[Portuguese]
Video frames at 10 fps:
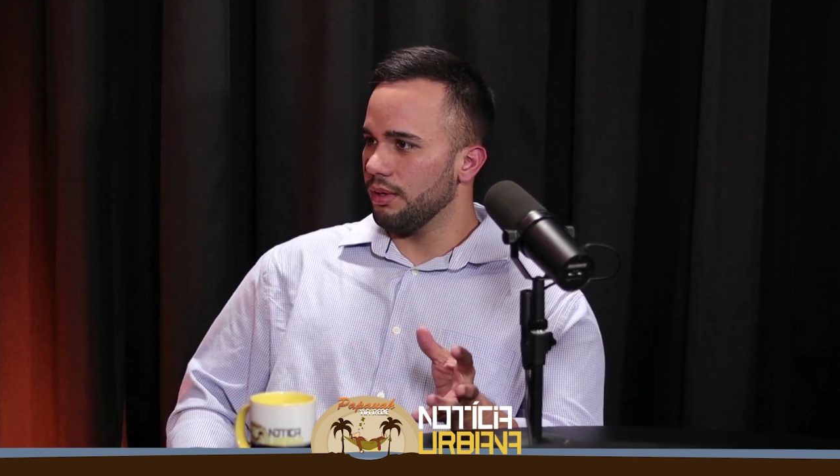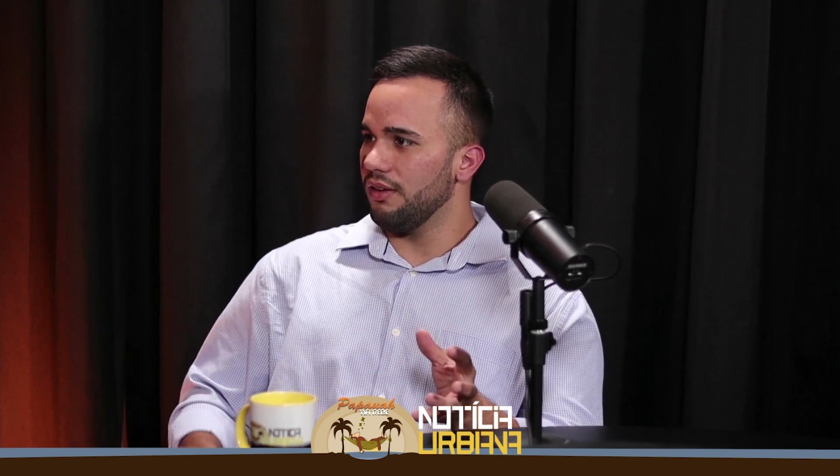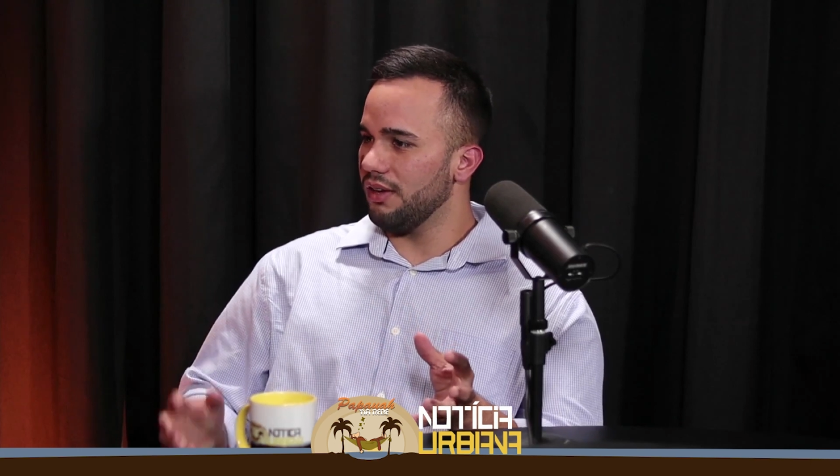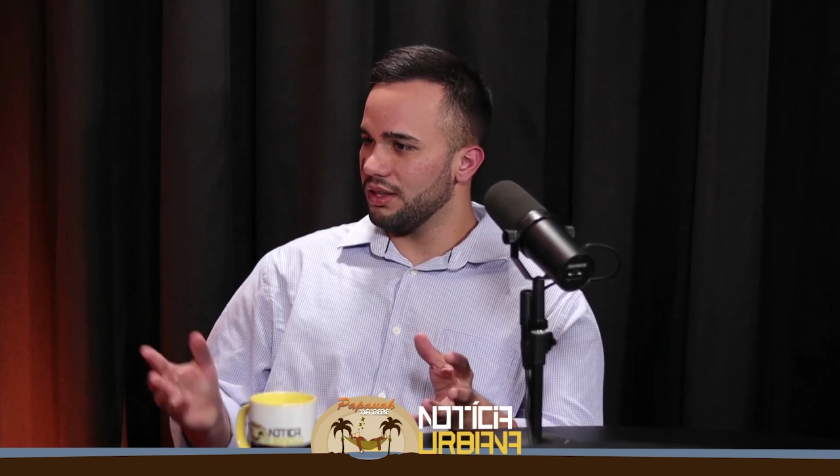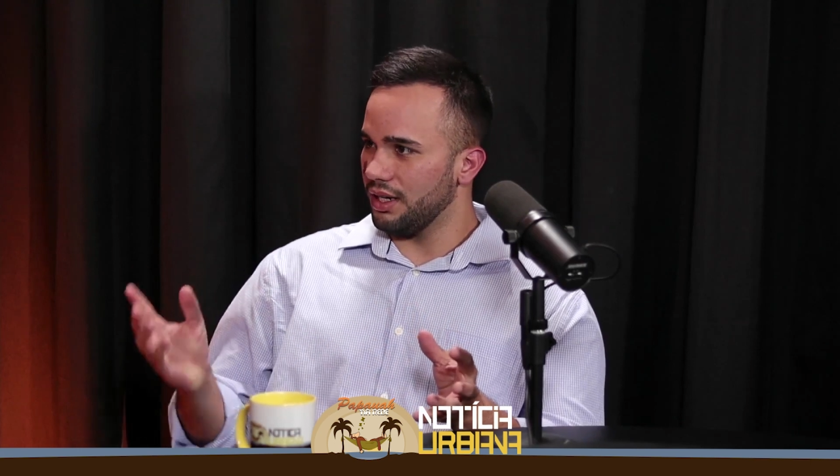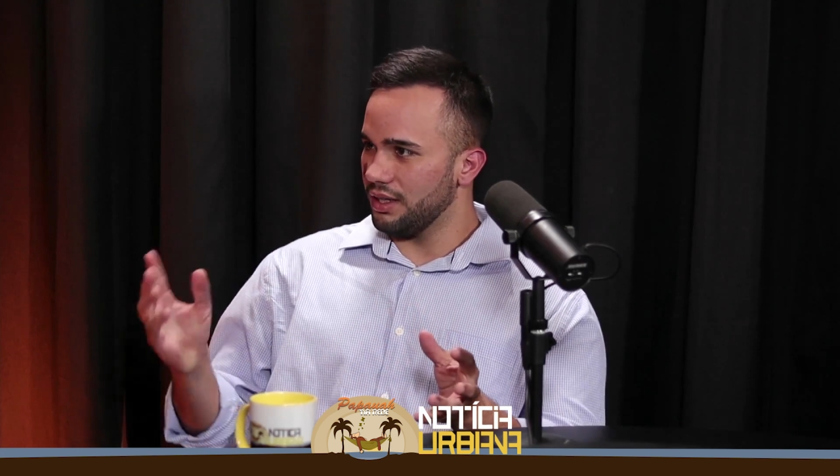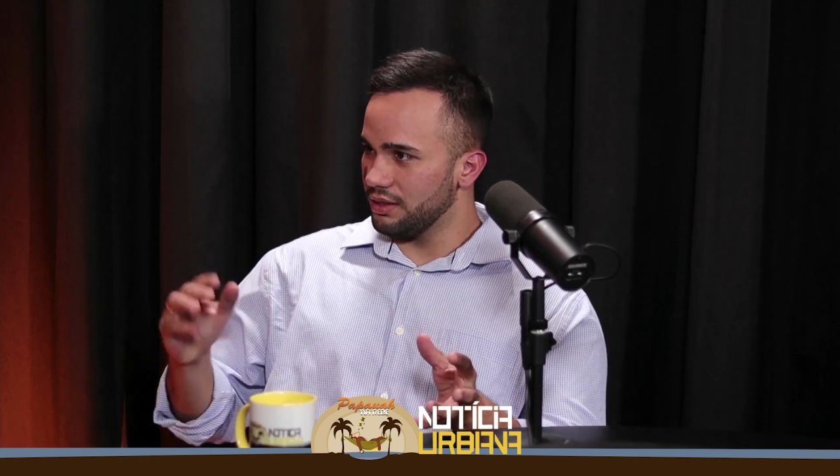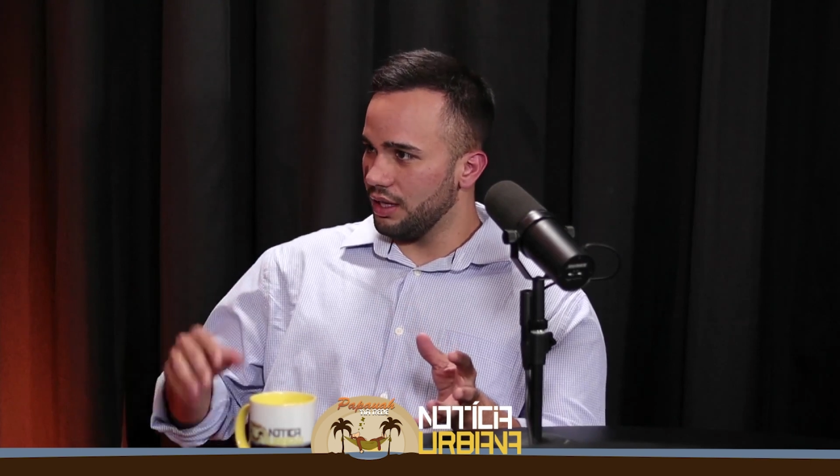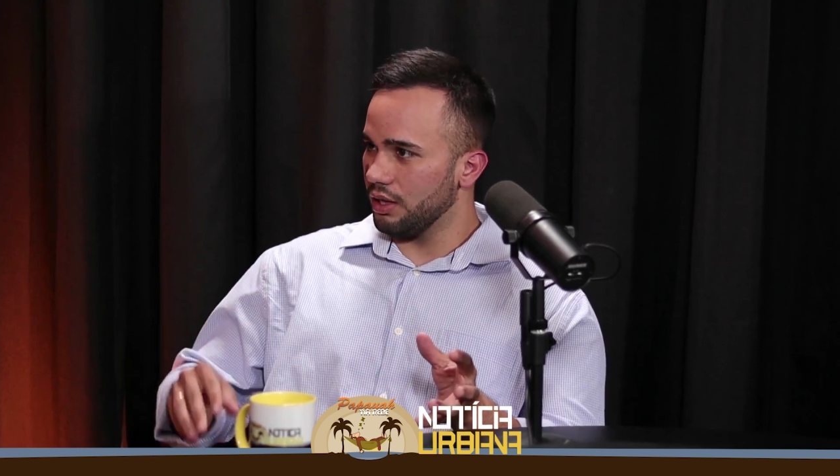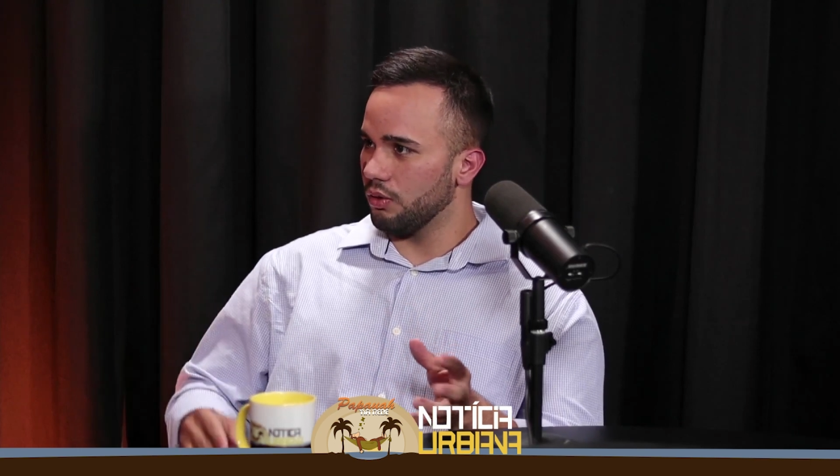que ele vai
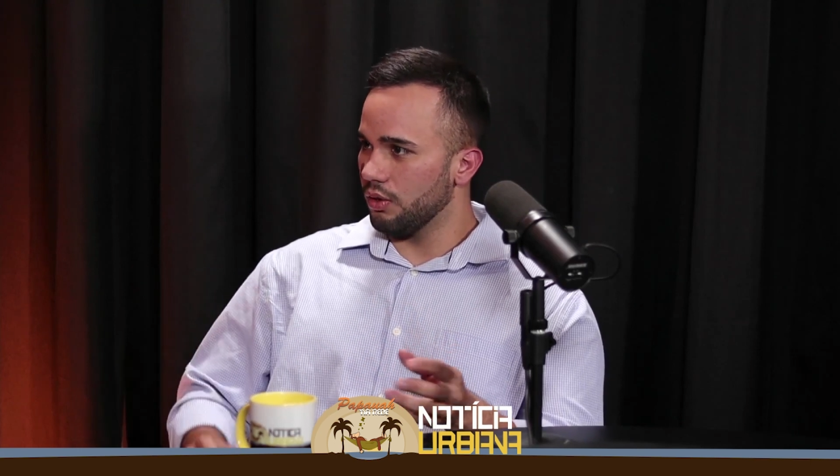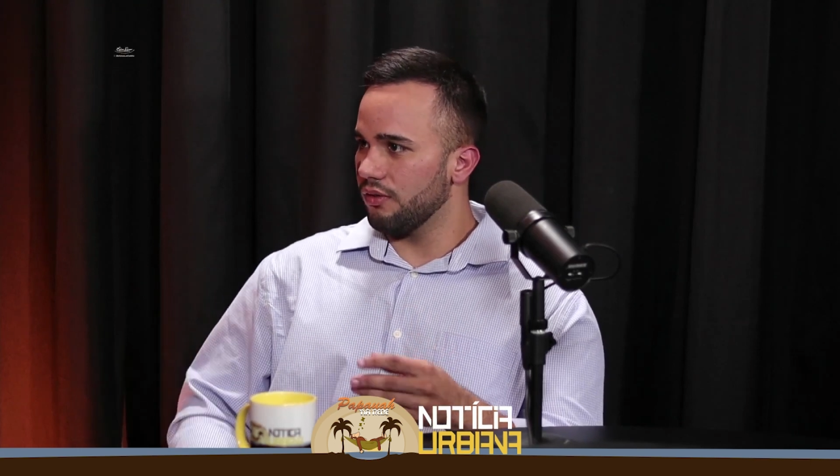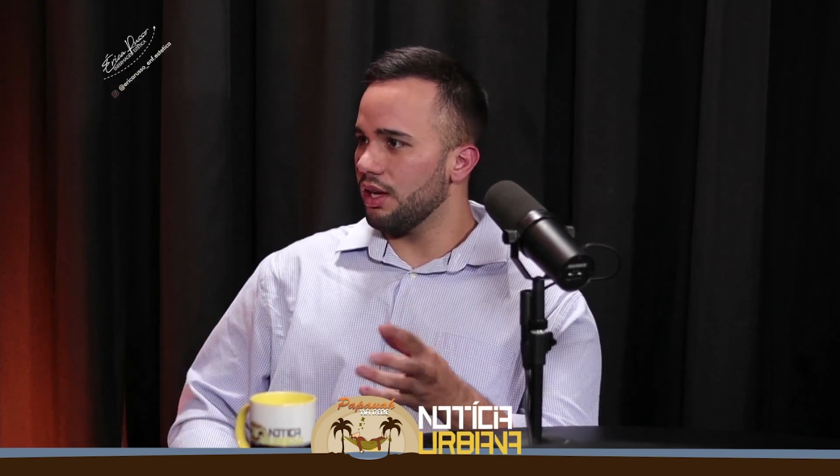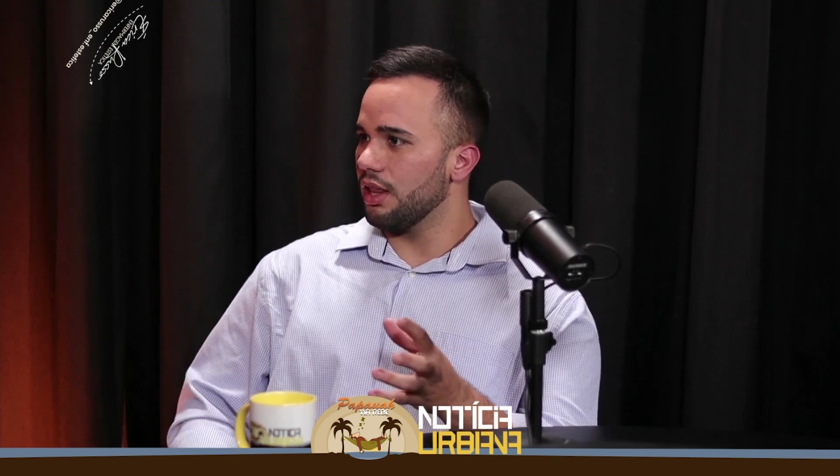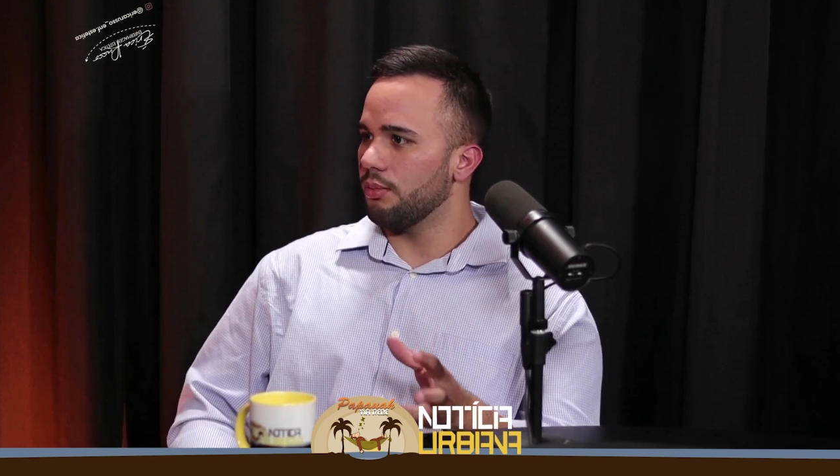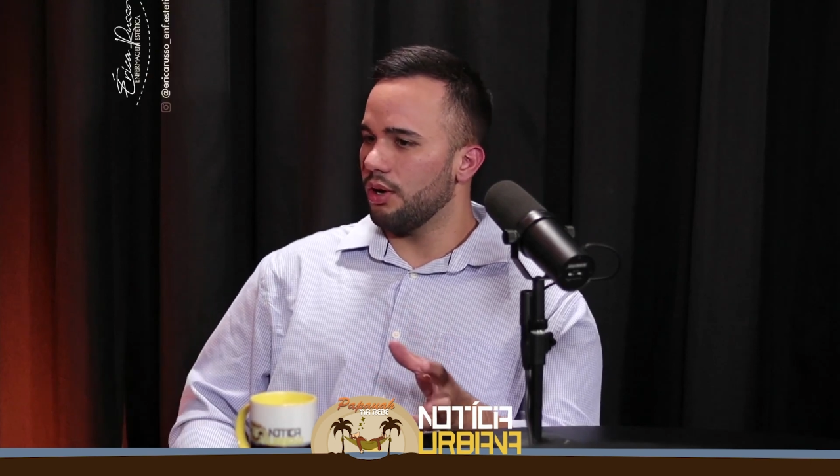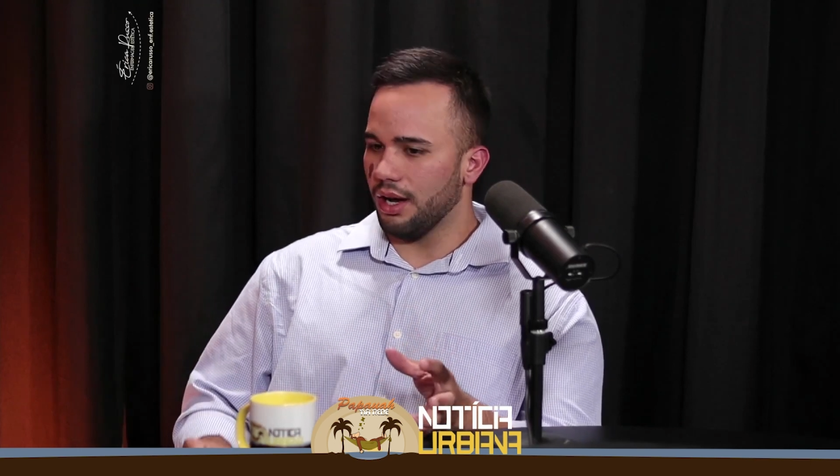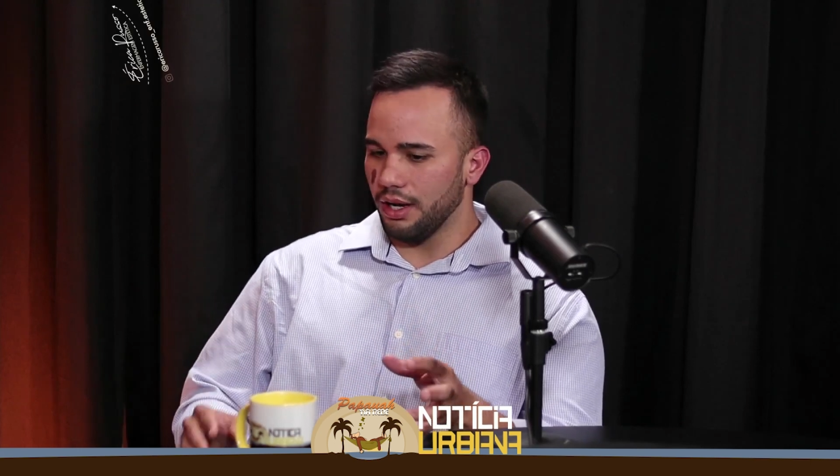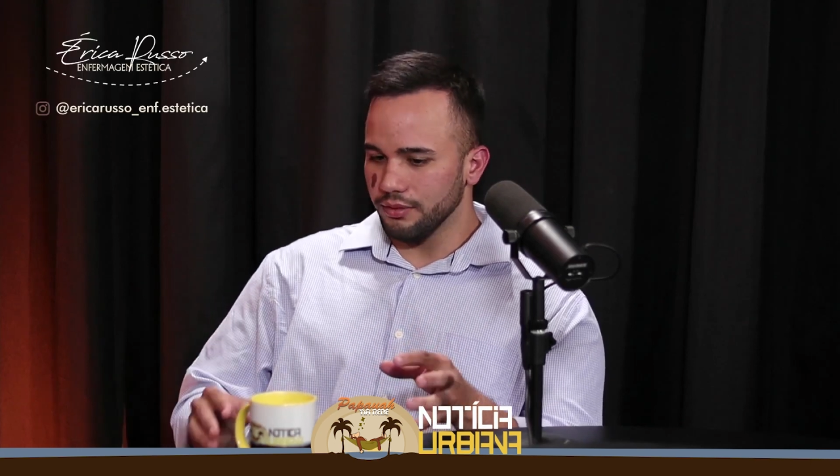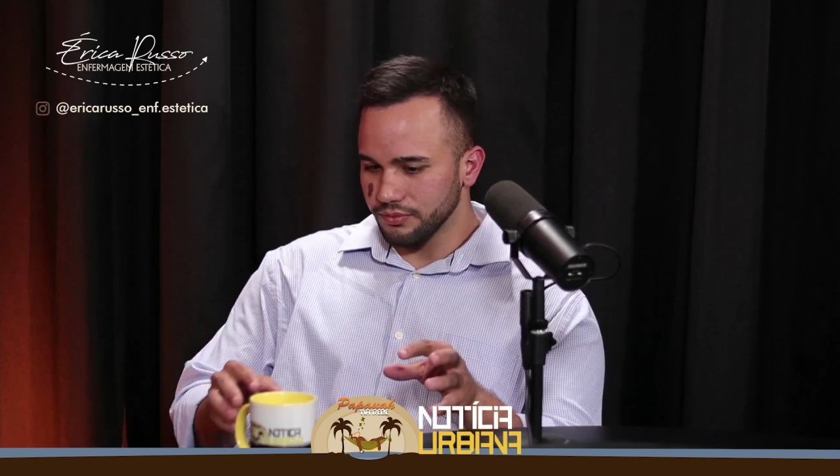trazer à tona, vai
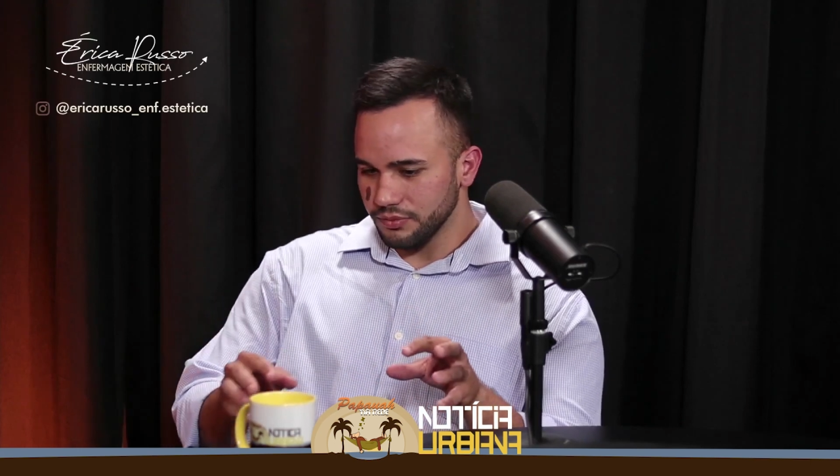elaborar,